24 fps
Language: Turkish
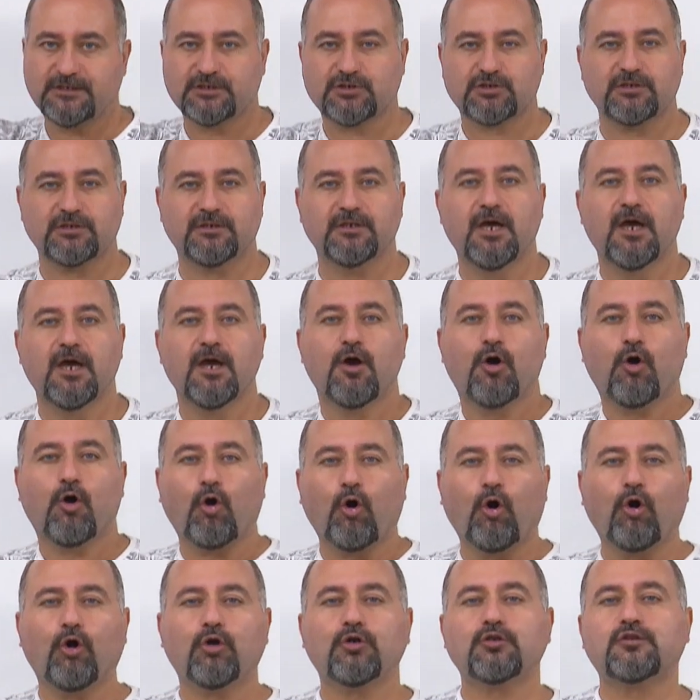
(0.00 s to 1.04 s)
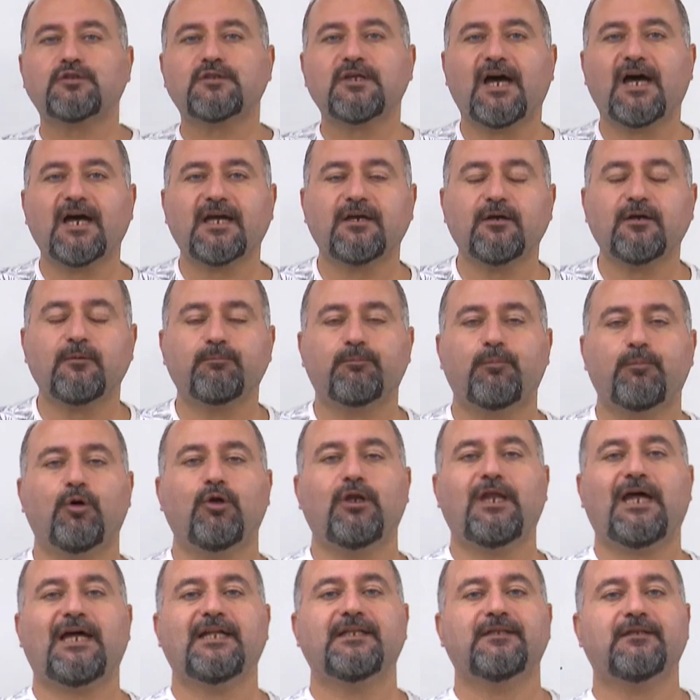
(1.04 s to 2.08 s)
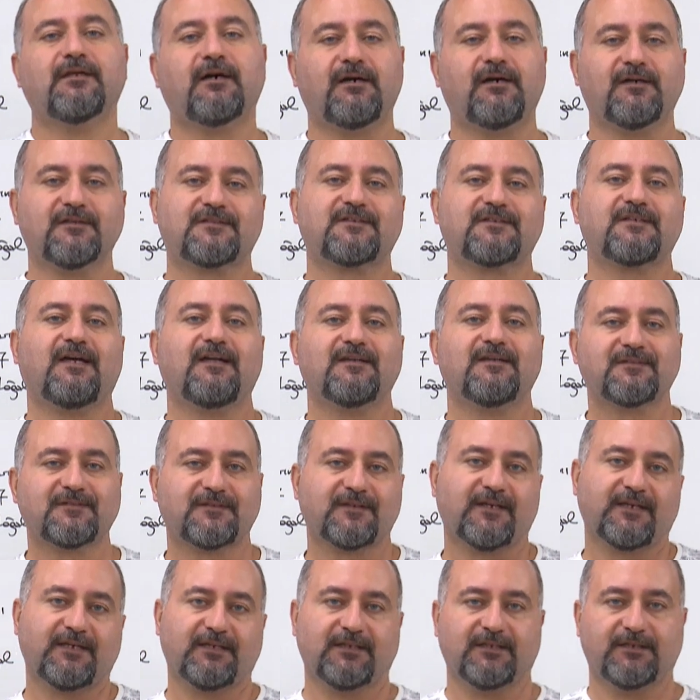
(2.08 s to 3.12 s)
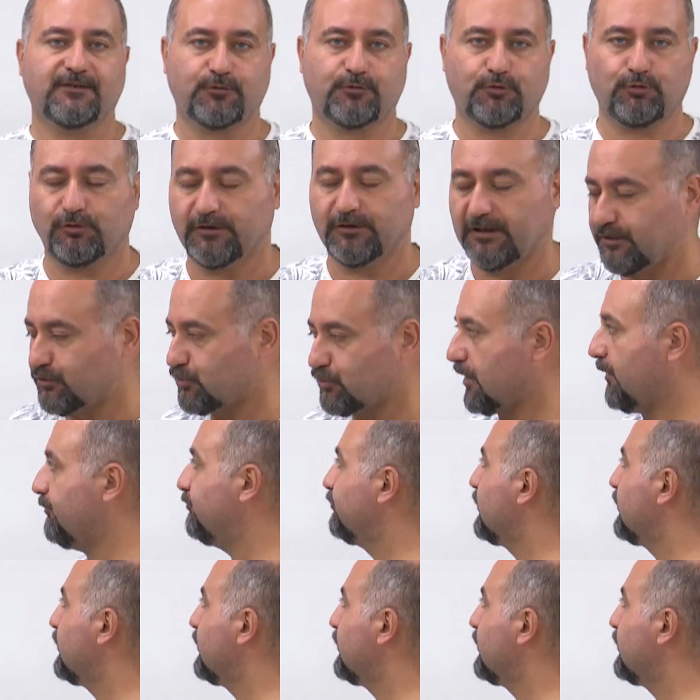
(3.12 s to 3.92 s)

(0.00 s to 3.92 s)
için ortak bölen asal sayıları kullanacağım.